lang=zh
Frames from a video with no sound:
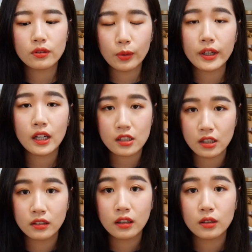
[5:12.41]
会
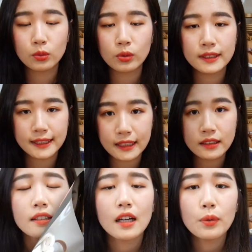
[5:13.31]
省很多心。
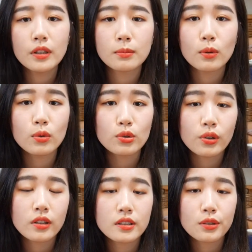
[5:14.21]
那为什么我
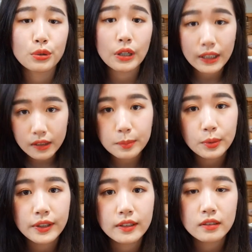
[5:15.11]
说要找专业的
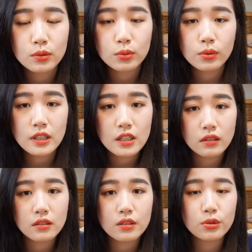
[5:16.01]
breeder 呢？如果你
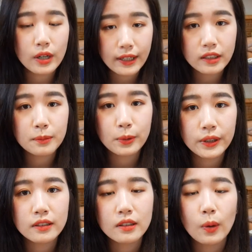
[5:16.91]
找的是专业的
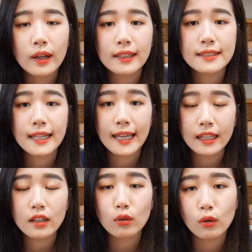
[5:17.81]
breeder 的话，他在给
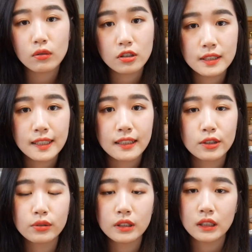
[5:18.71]
你狗狗之前，他
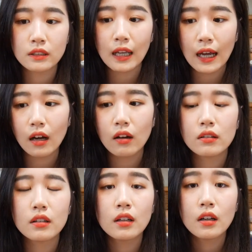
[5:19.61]
就已经打好
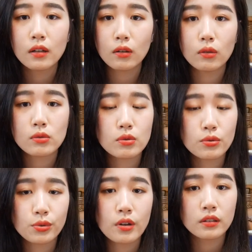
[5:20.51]
了狗狗所
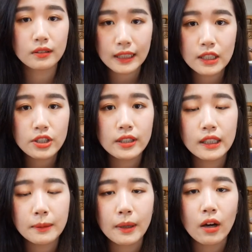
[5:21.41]
需要的第一针
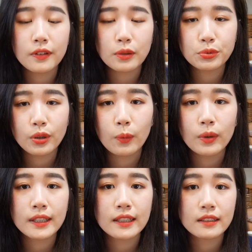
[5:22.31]
疫苗，预防犬
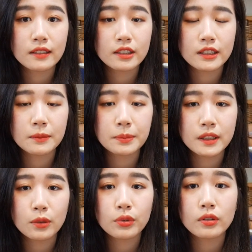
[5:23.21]
瘟啊等等这些比
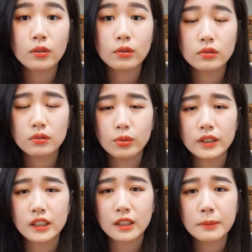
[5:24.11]
较对狗狗会
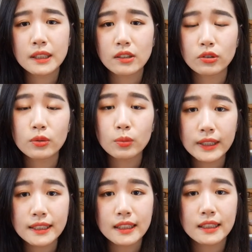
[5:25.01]
生命造成
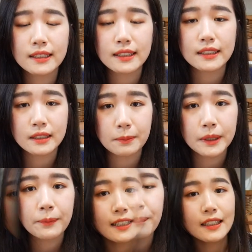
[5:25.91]
威胁的一些疾
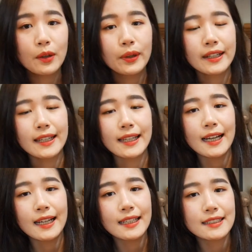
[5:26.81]
病。那我也可以给大
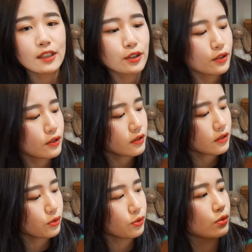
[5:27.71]
家看一下，这
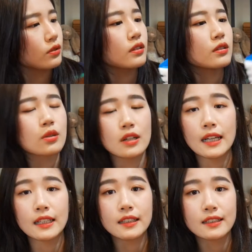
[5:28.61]
是啾啾的一个算是
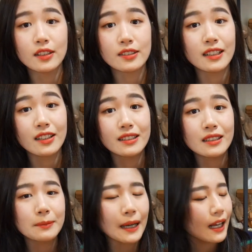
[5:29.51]
它的一个小资料
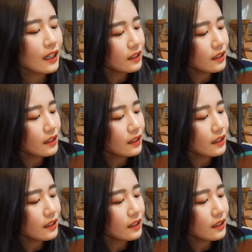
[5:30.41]
册吧。